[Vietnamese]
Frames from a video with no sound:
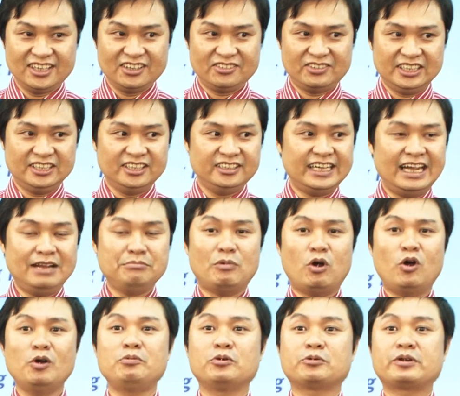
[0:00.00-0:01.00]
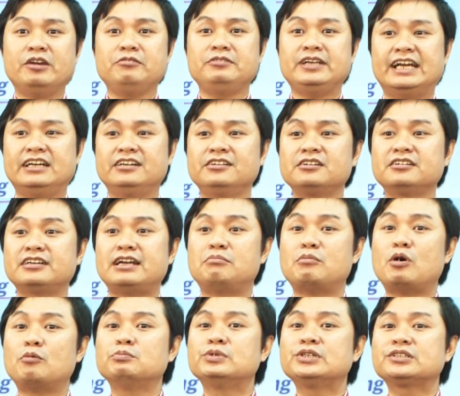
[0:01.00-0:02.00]
và như vậy mỗi một kiểu nhà nước là
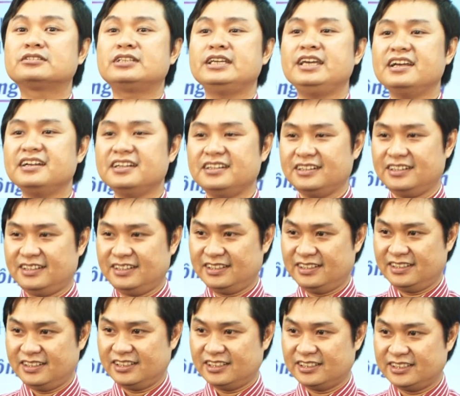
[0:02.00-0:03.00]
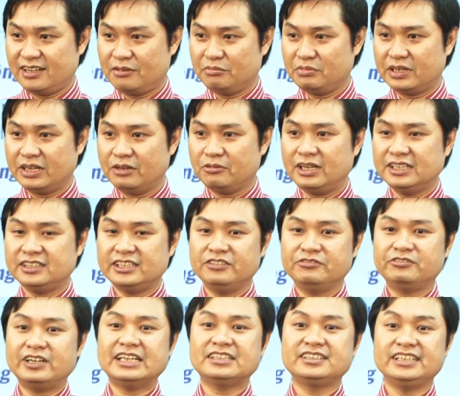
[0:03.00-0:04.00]
một bước tiến trong cái quá trình
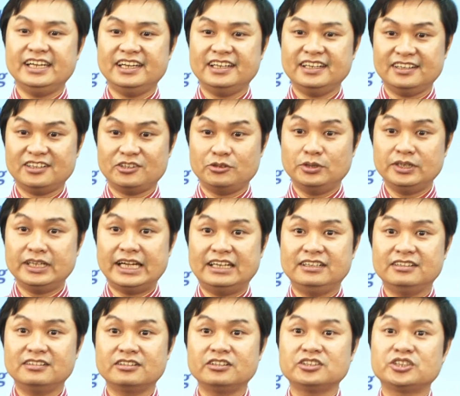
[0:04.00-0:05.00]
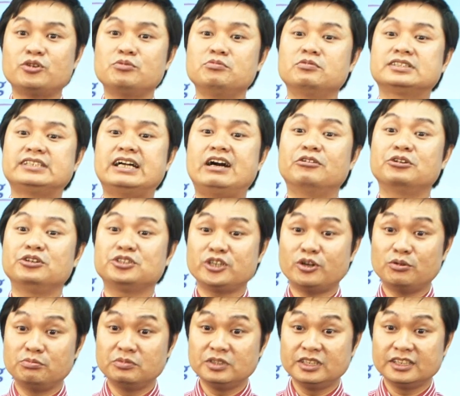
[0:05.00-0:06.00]
phát triển của nhà nước nói chung và xã hội nói
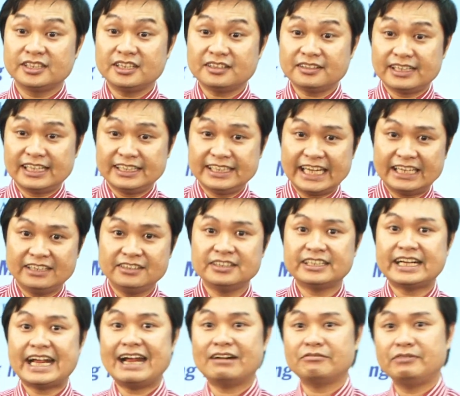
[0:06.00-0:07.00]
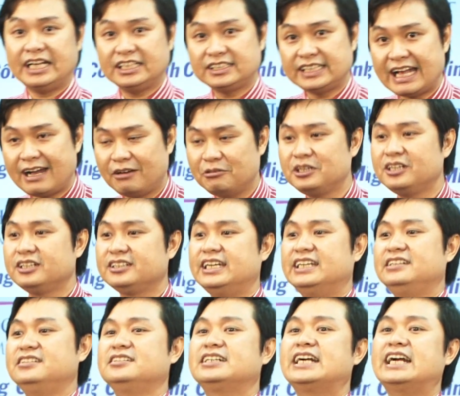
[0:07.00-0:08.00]
chung tức là nhà nước càng về sau
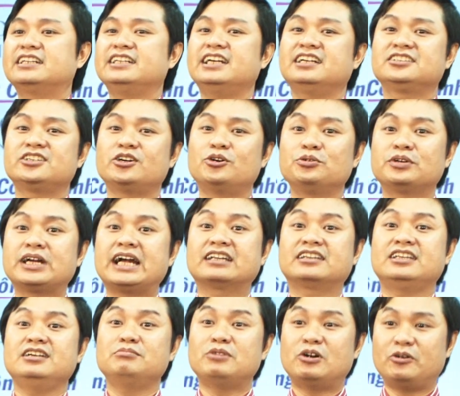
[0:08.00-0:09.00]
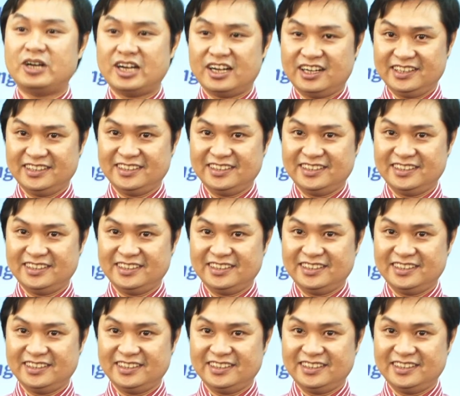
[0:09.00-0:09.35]
nhà nước càng dân chủ càng tiến bộ hơn